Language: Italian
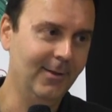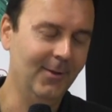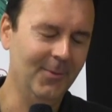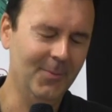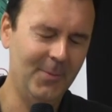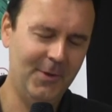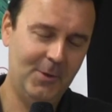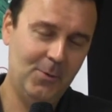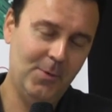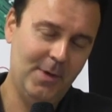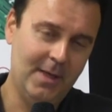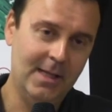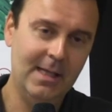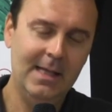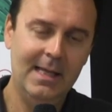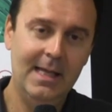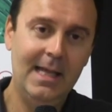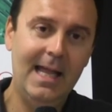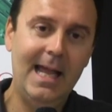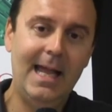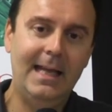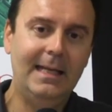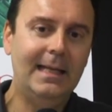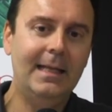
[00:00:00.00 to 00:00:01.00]
No? Per cui
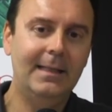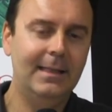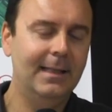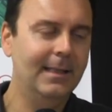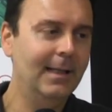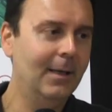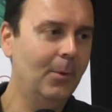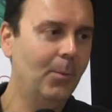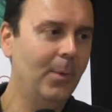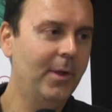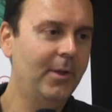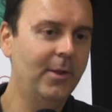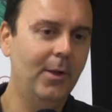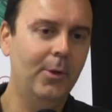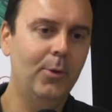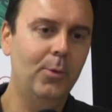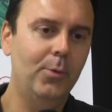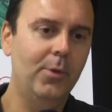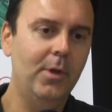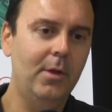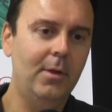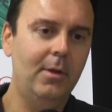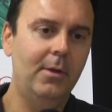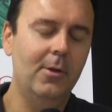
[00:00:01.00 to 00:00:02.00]
è nata da questa
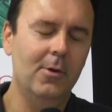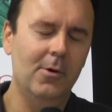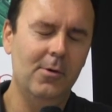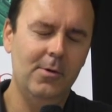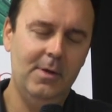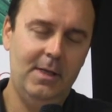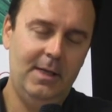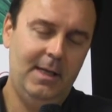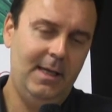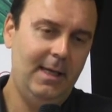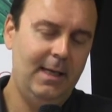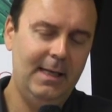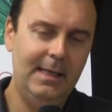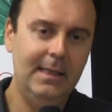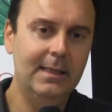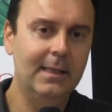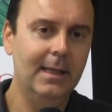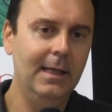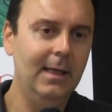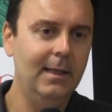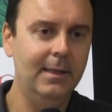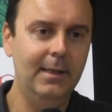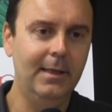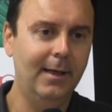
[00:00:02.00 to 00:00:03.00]
suggestione
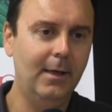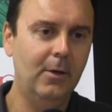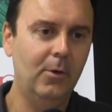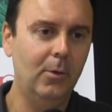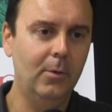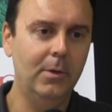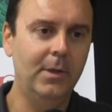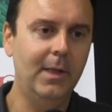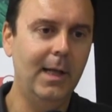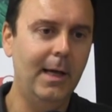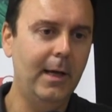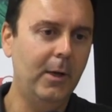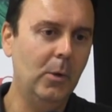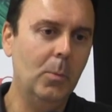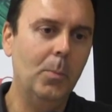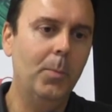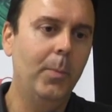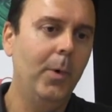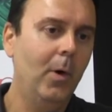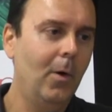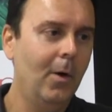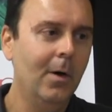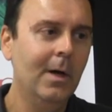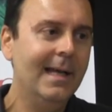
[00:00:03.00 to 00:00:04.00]
l'idea di raccontare un
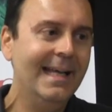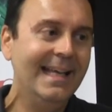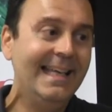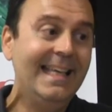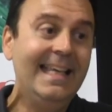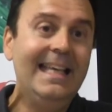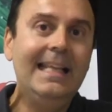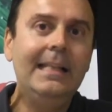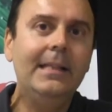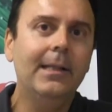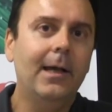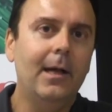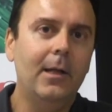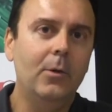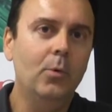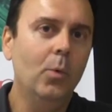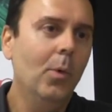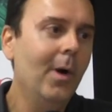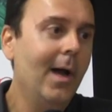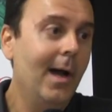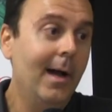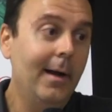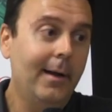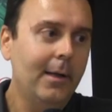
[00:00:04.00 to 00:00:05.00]
po' chi tra i
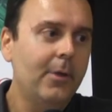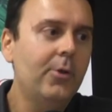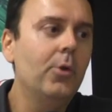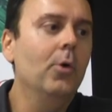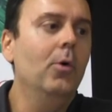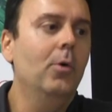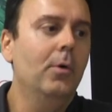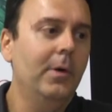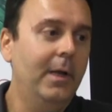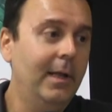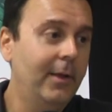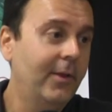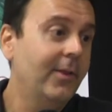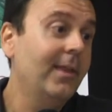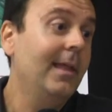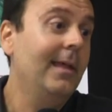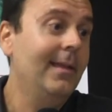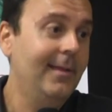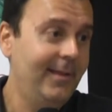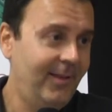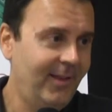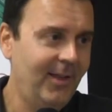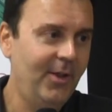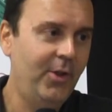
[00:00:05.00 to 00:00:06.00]
due ha ragione,
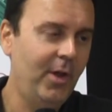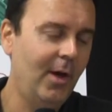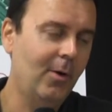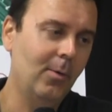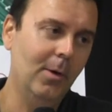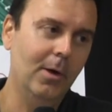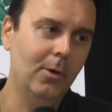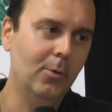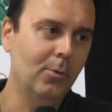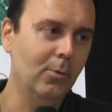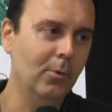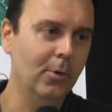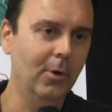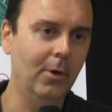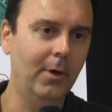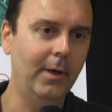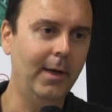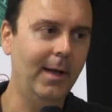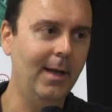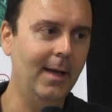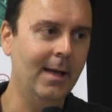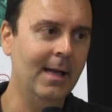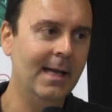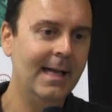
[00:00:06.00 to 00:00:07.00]
se, se c'è qualcuno
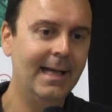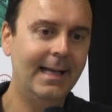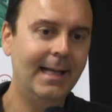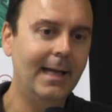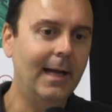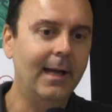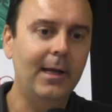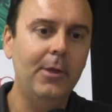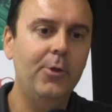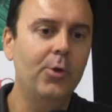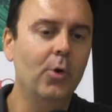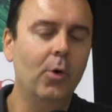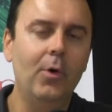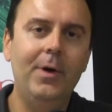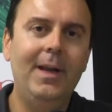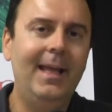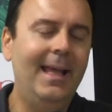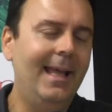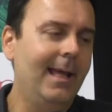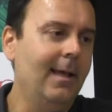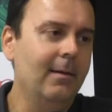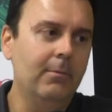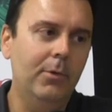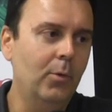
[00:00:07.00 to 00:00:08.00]
che ha, che ha ragione
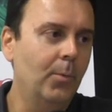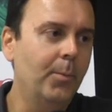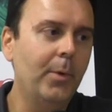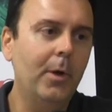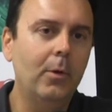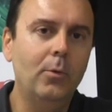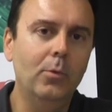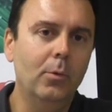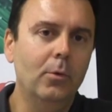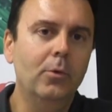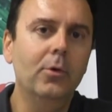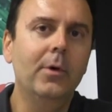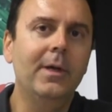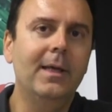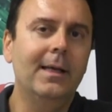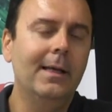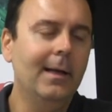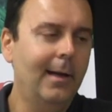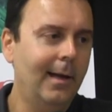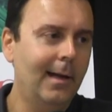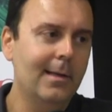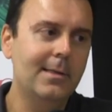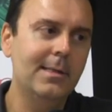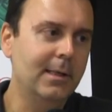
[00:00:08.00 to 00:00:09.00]
e soprattutto in
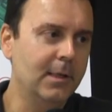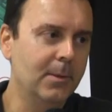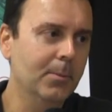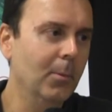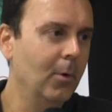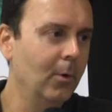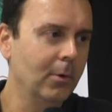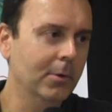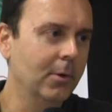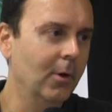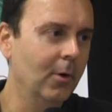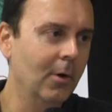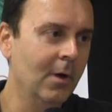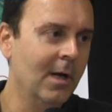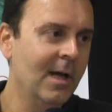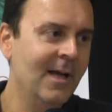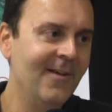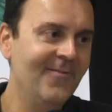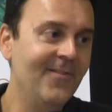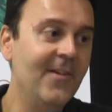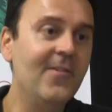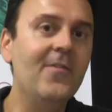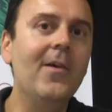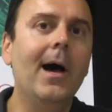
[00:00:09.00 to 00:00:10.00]
che razza di mondo
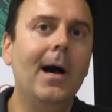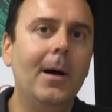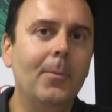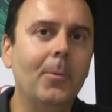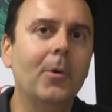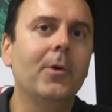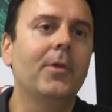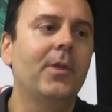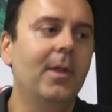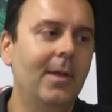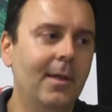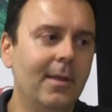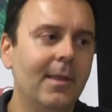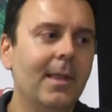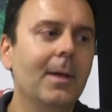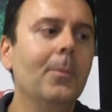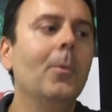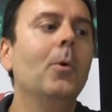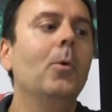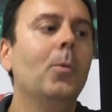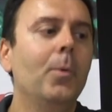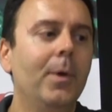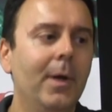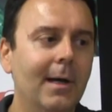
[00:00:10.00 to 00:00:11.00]
viviamo, se siamo
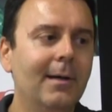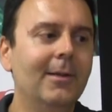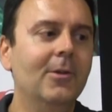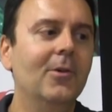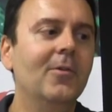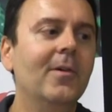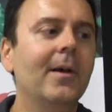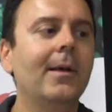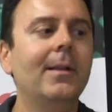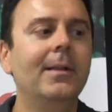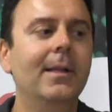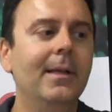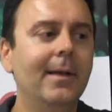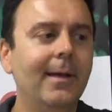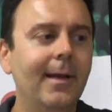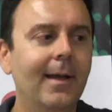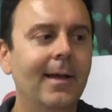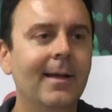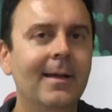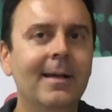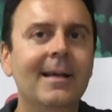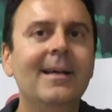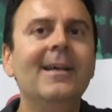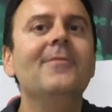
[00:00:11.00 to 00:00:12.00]
siamo qui a dover
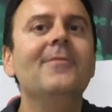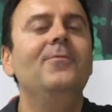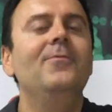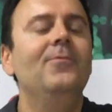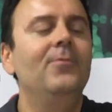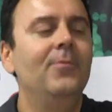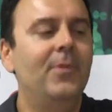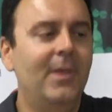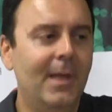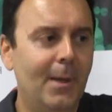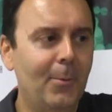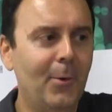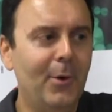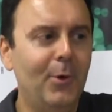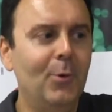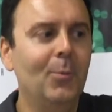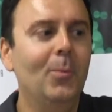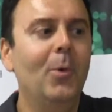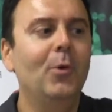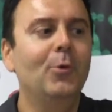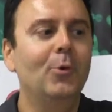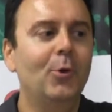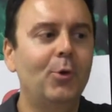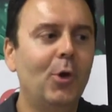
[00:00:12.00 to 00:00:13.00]
dire siamo in un
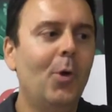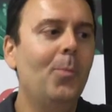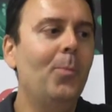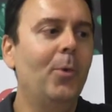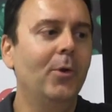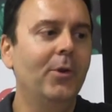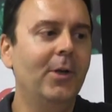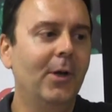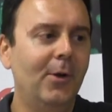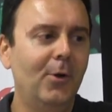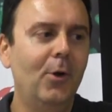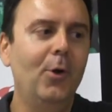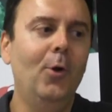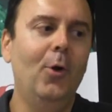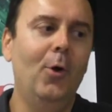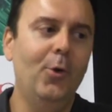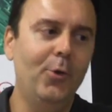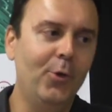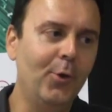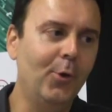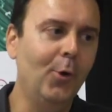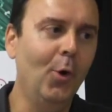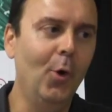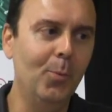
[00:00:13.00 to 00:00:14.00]
mondo troppo
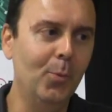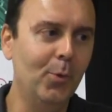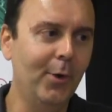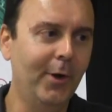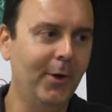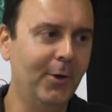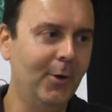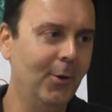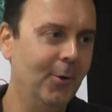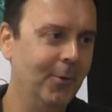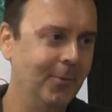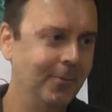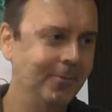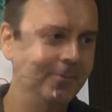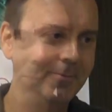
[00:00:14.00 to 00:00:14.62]
tecnologico oppure no.